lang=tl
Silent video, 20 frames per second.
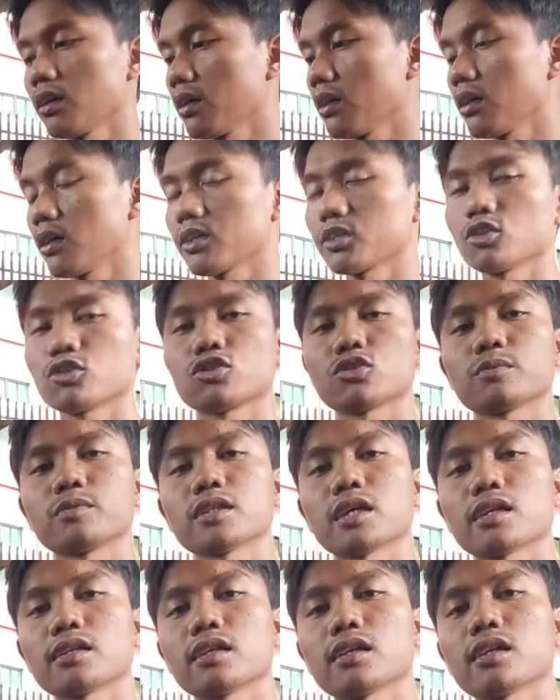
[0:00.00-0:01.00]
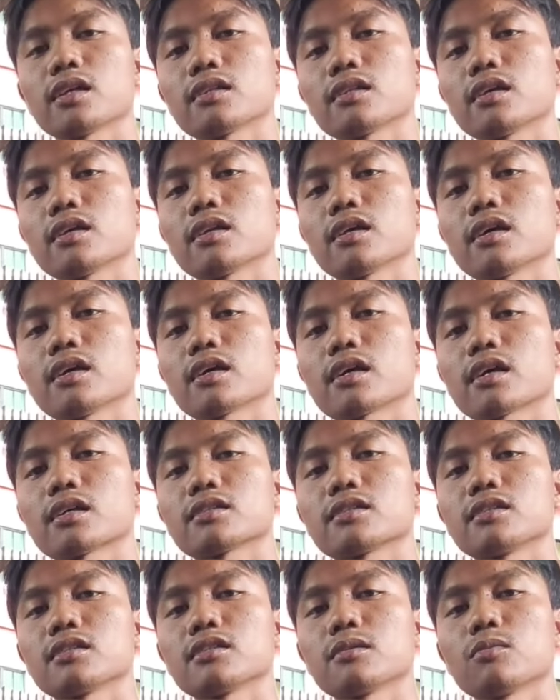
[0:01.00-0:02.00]
uh, ang youtube channel natin ay
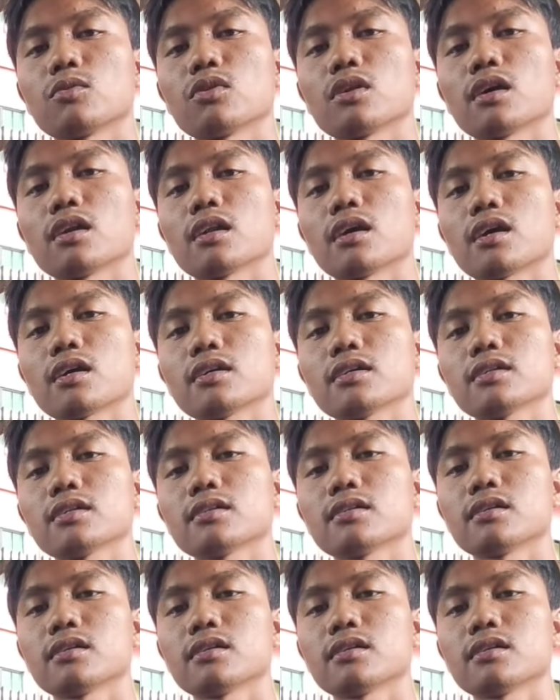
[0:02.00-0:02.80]
kasi simula lang